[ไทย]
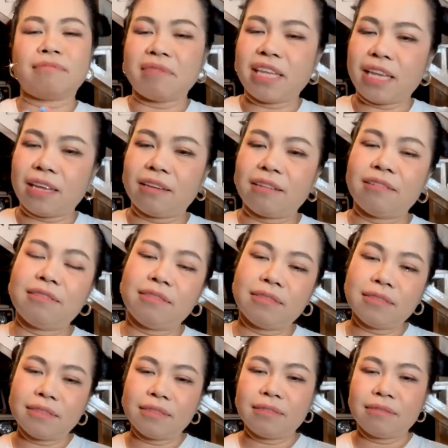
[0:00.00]
นี่
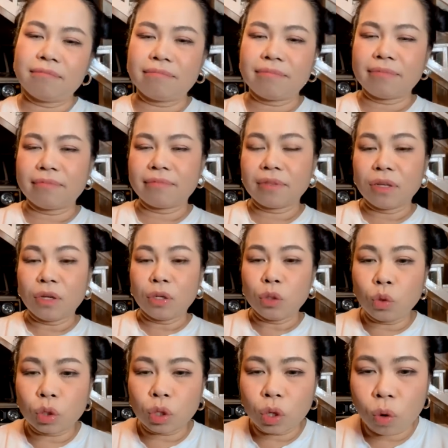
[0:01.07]
ห
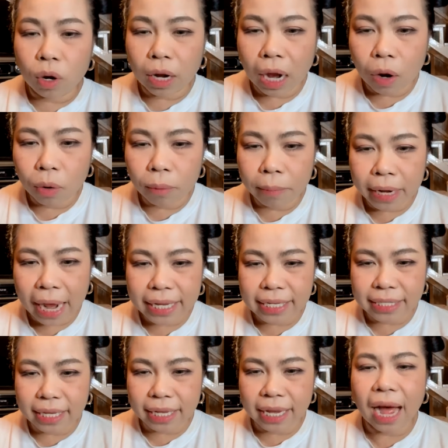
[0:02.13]
ยุดหลงเขาไม่ได้จ
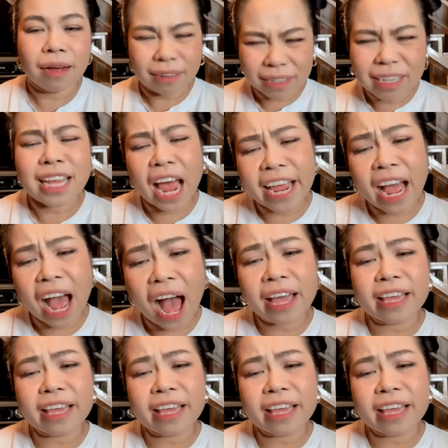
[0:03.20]
ริง ๆ ค่ะ ก็ใช่ไง